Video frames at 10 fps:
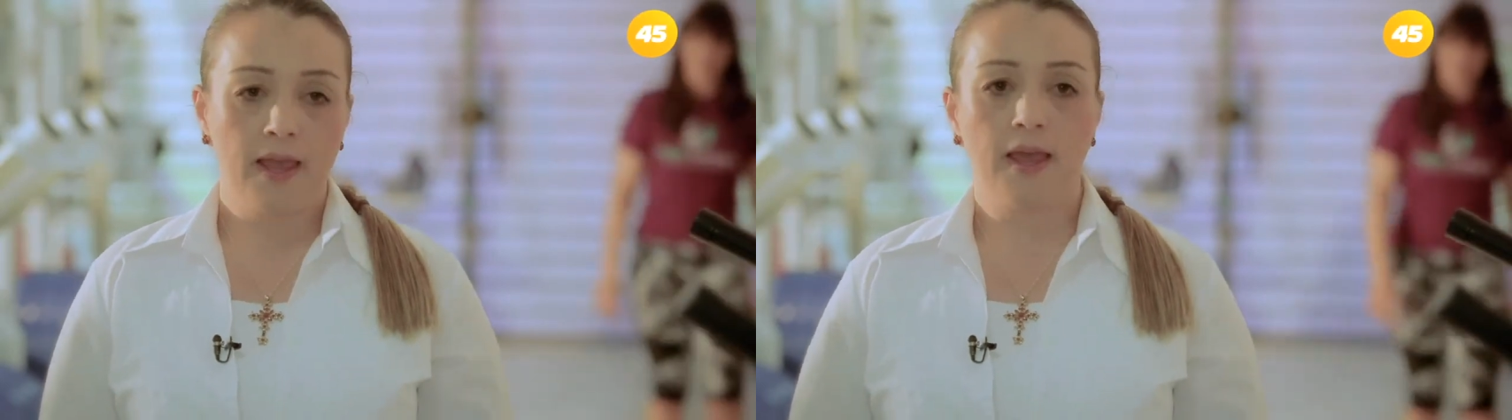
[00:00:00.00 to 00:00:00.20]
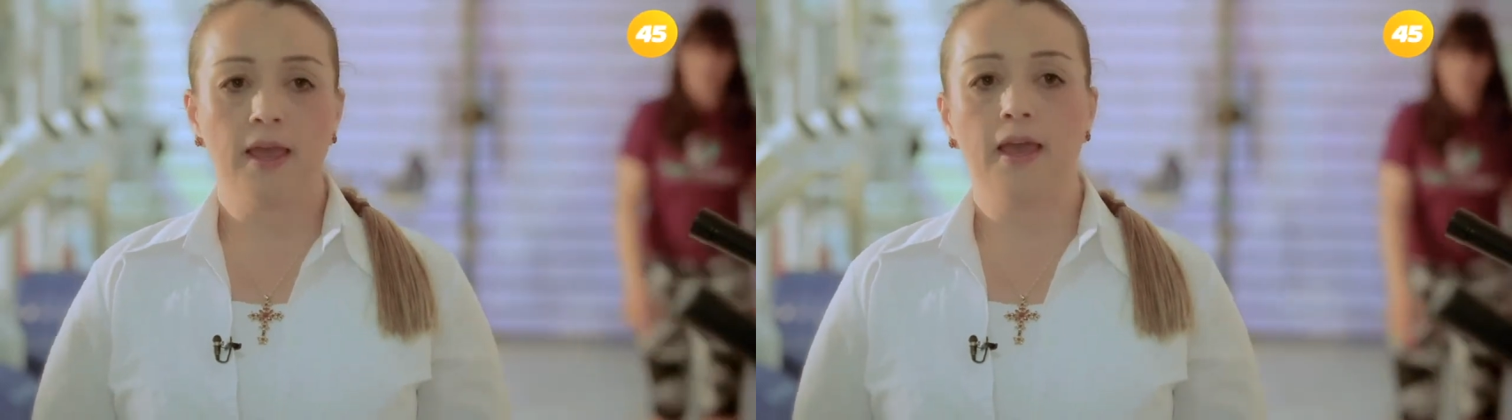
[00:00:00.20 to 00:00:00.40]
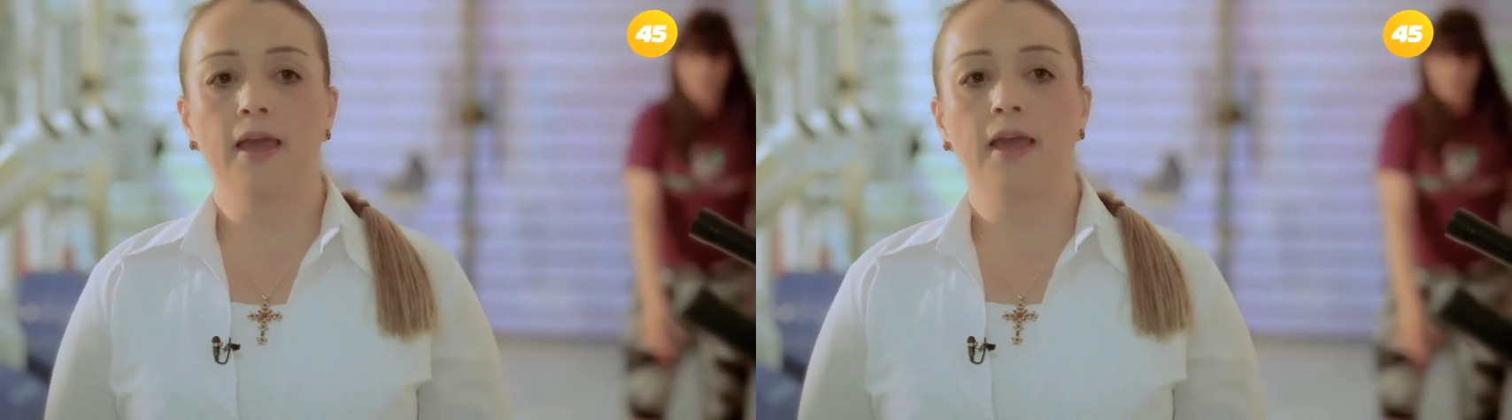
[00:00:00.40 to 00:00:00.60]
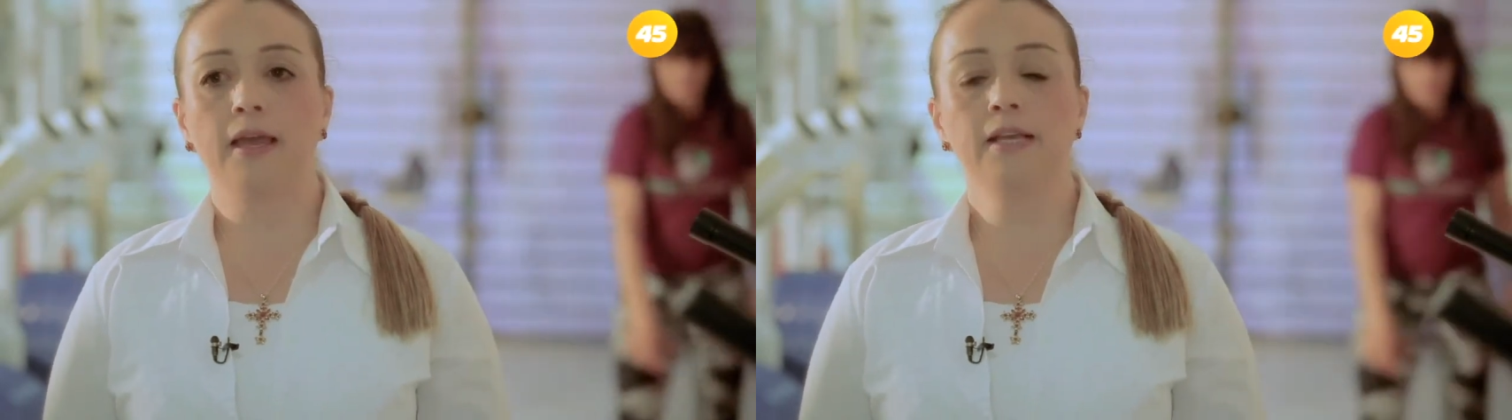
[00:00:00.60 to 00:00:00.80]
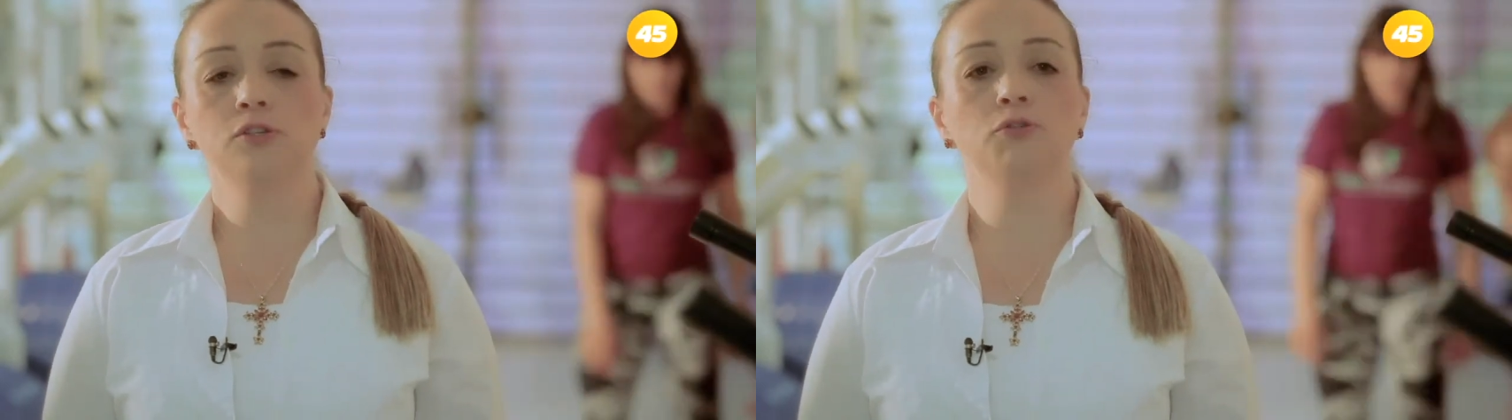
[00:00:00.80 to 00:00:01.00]
é,
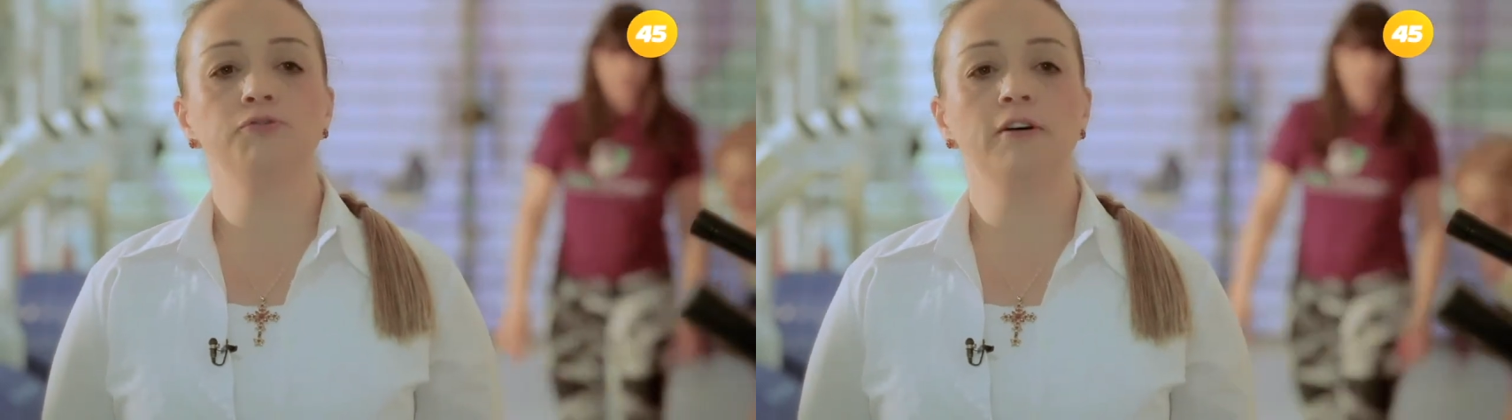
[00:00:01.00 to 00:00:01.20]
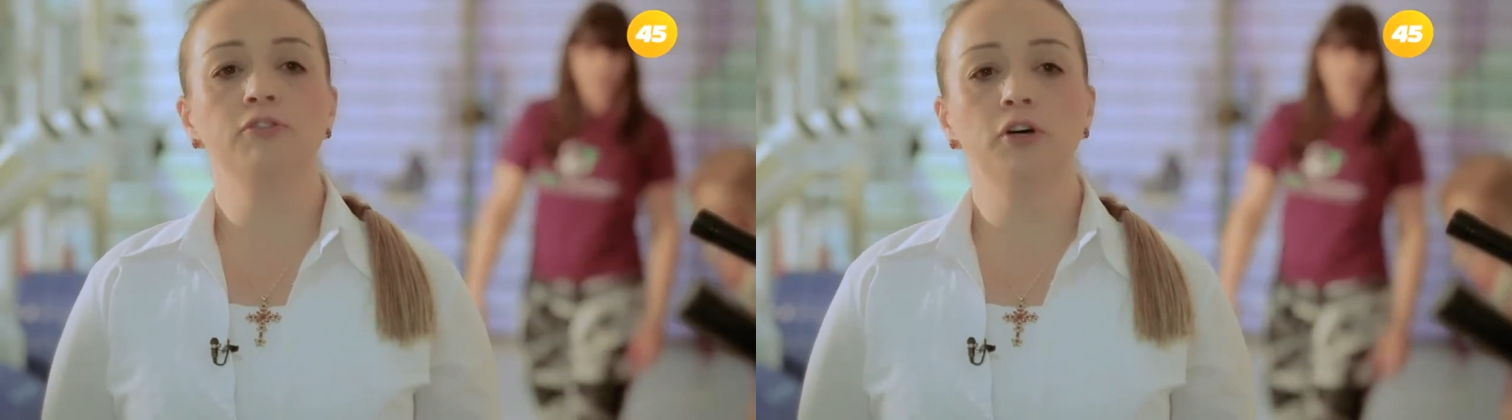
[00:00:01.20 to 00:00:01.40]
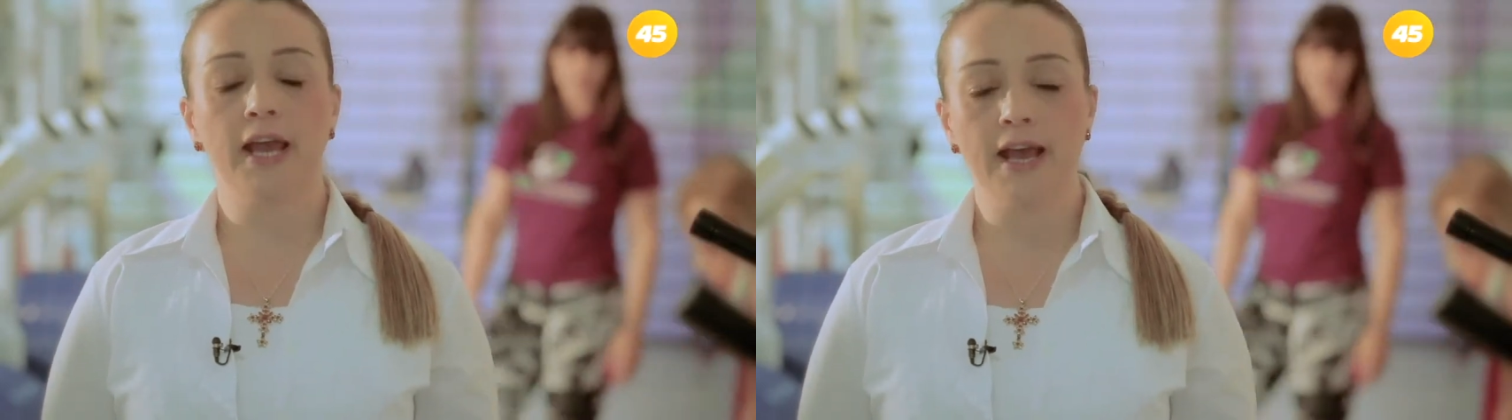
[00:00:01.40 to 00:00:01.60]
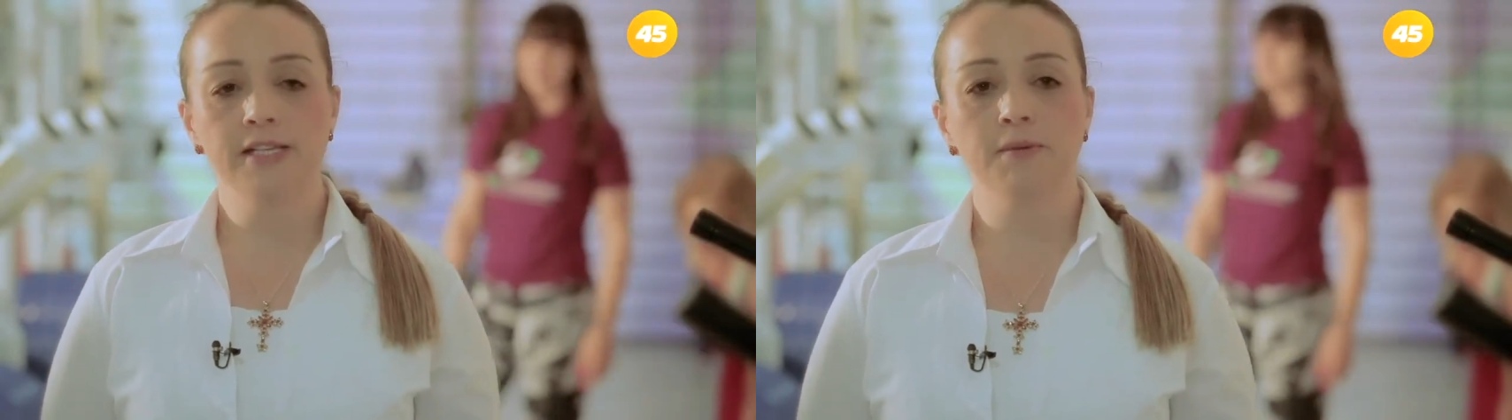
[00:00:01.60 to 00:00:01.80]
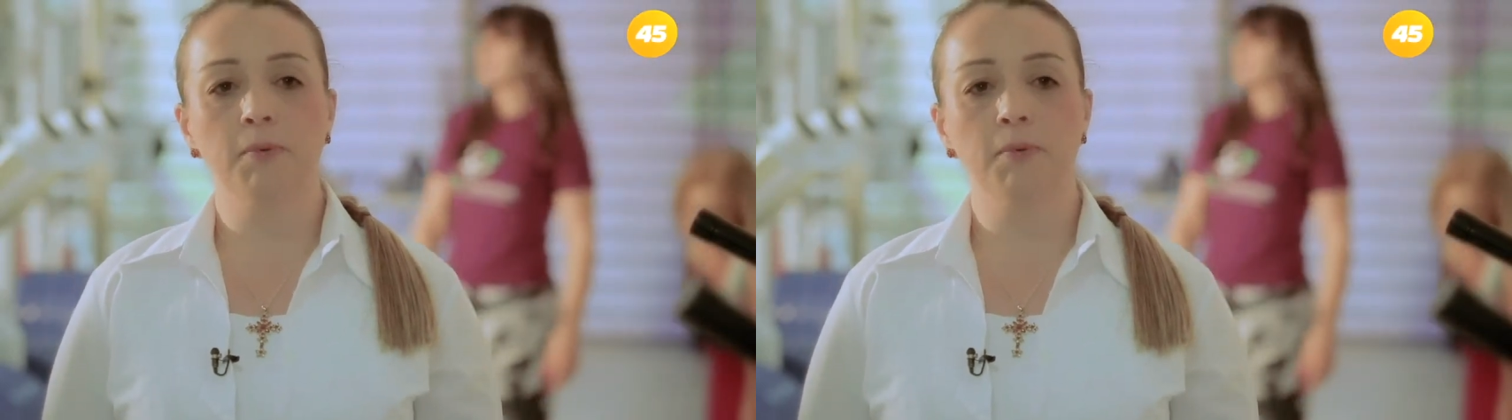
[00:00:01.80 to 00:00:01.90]
isso favorece